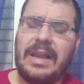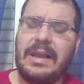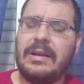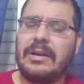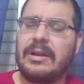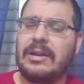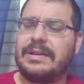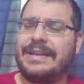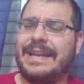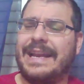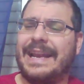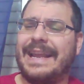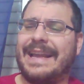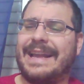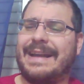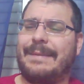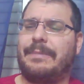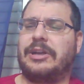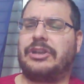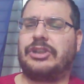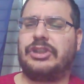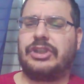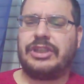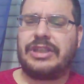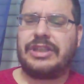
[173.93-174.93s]
delle
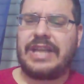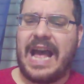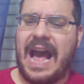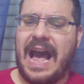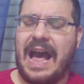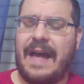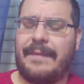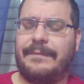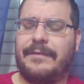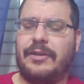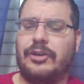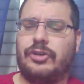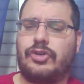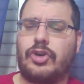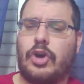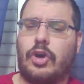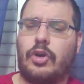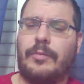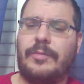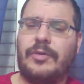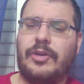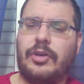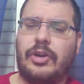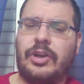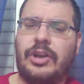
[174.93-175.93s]
capacità di gioco
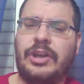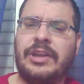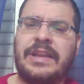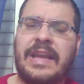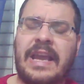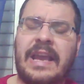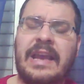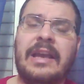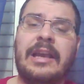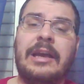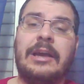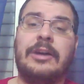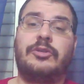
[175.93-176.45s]
migliori di te,